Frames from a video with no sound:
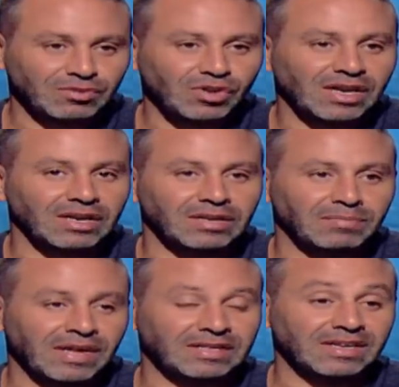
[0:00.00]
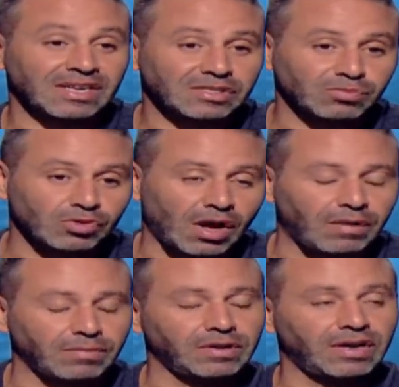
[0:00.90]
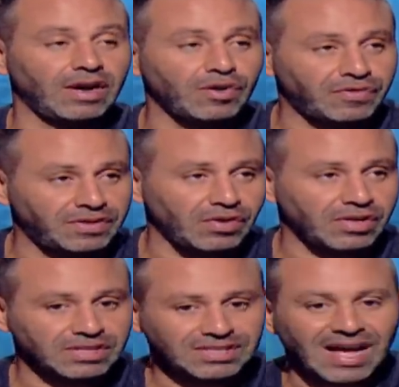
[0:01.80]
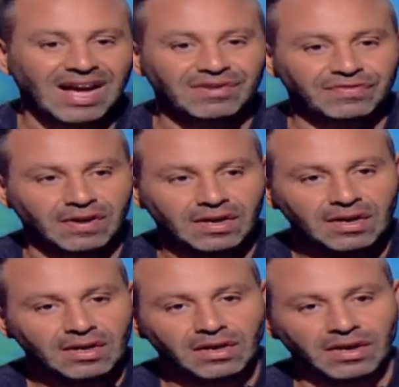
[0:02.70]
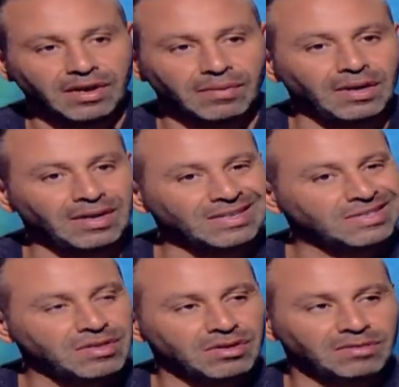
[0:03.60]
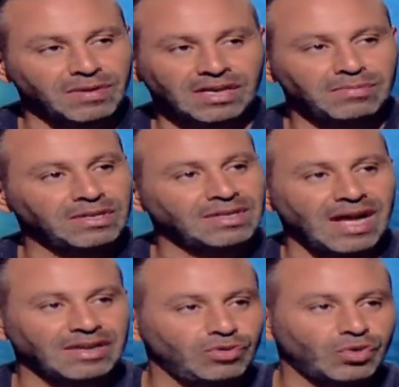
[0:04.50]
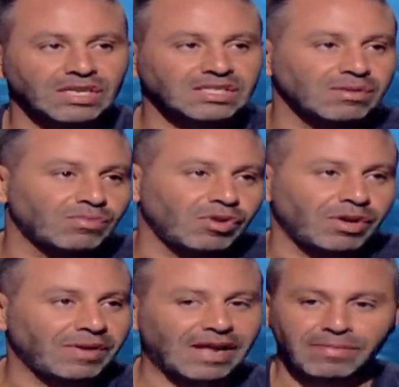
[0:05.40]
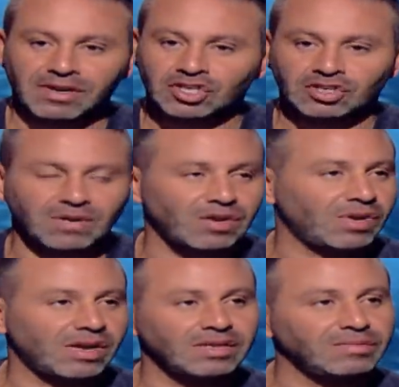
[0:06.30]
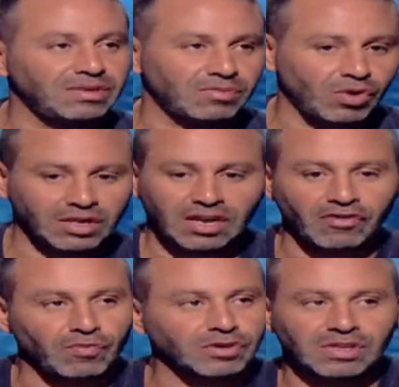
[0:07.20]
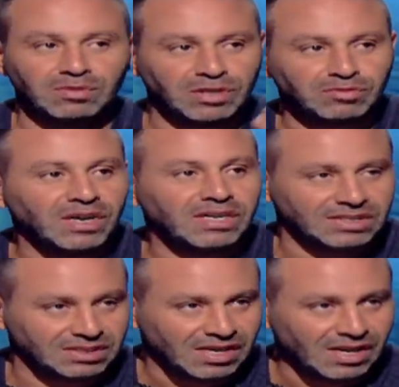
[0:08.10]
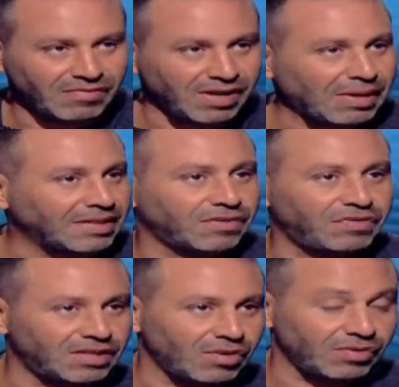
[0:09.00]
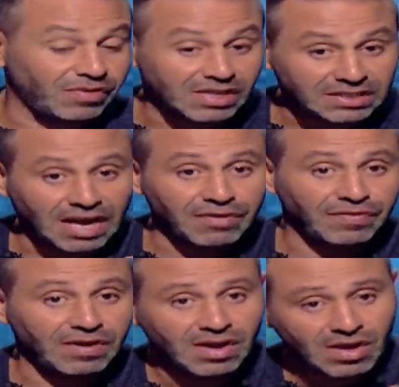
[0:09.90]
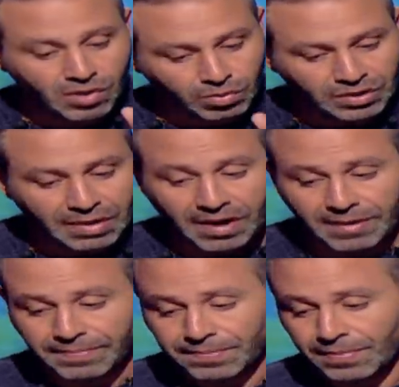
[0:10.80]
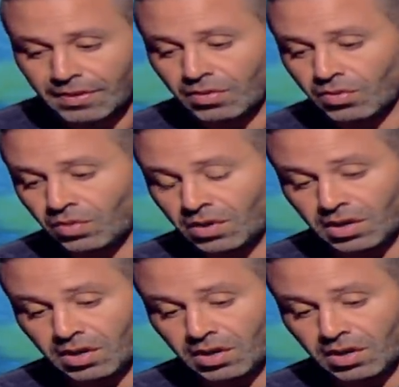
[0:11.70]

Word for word: بقول لك ان بقت الناس متعمقه قوي في الدوري الانجليزي انها عارفه آه. آه، الثيرد باك بتاع نيوكاسل ممكن بيلعب رجليه الشمال ولا اليمين ممكن انت لو في مصر ما تبقاش مركز في اللعيبه عندك في الدوري فالناس عارفه ومتابعه و...